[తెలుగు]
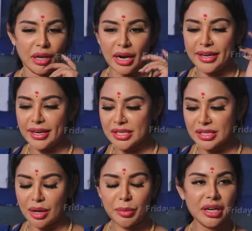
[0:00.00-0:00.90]
అంటే నా
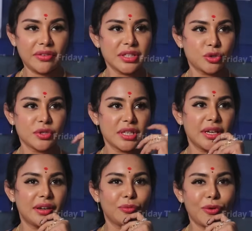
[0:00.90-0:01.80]
సామాన్లు అవి చూసి
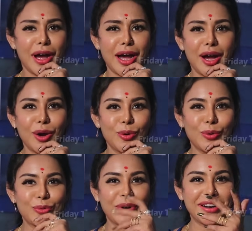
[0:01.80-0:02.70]
వావ్
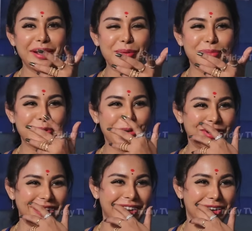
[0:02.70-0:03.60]
వాట్ ఏ
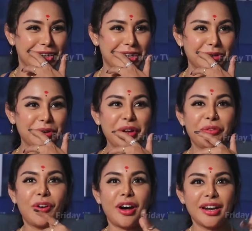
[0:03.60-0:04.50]
బ్యూటీ అని అన్నారు
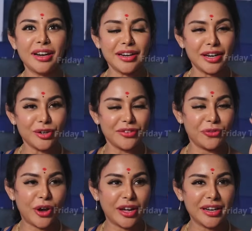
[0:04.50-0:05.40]
ఫారినర్
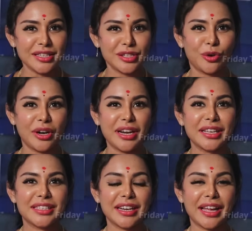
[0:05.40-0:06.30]
ఫారినర్స్ కూడా
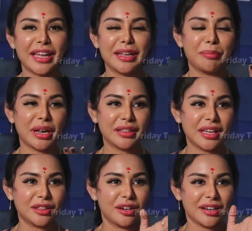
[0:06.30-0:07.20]
నచ్చాను కానీ మన
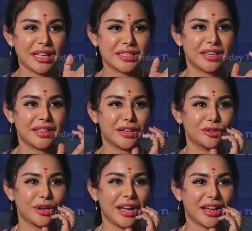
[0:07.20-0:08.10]
దరిద్రులకు నచ్చలేదు
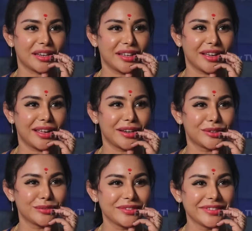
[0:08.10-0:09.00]
ఏందో నాకు అర్థం కాలేదు